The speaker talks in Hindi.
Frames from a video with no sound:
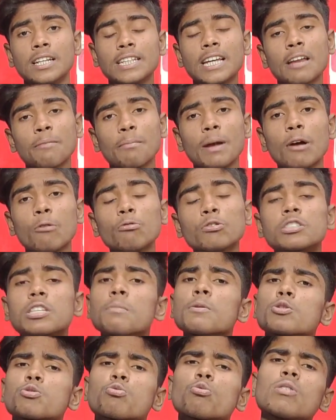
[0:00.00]
यार मैं उस
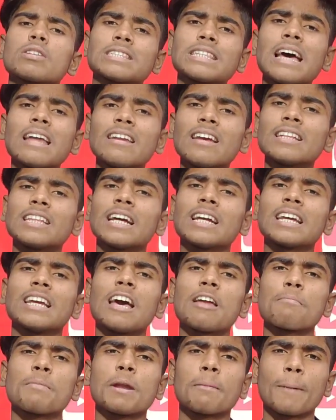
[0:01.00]
समय सोचता नहीं था कि
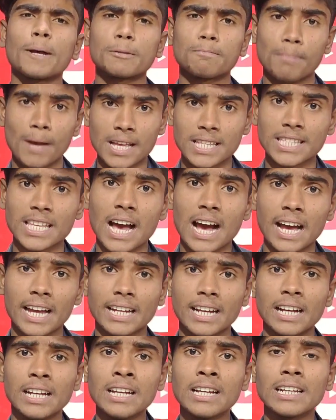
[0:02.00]
यार मेरे पास पैसा
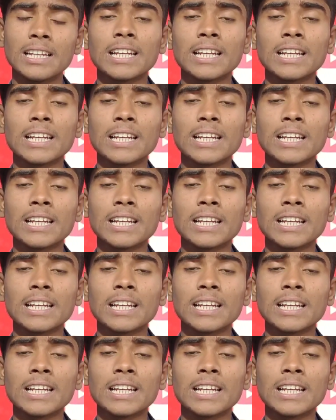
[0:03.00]
आएगा